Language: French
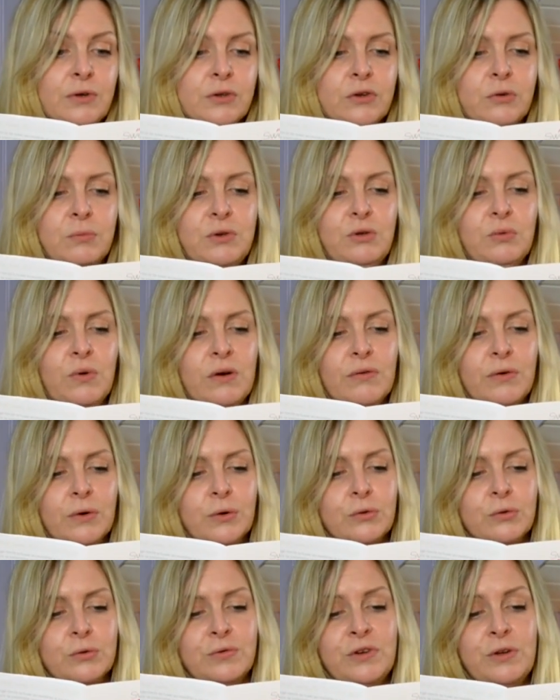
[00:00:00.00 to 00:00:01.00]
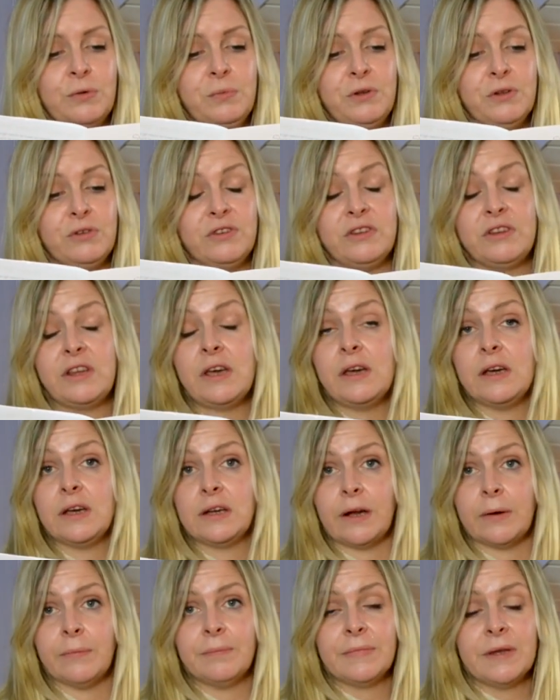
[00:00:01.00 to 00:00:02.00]
Votre minois va retrouver luminosité et
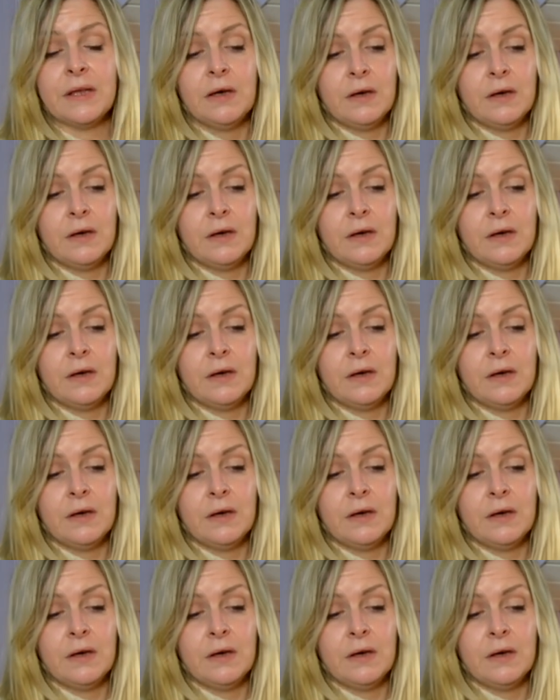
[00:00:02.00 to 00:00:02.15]
éclat.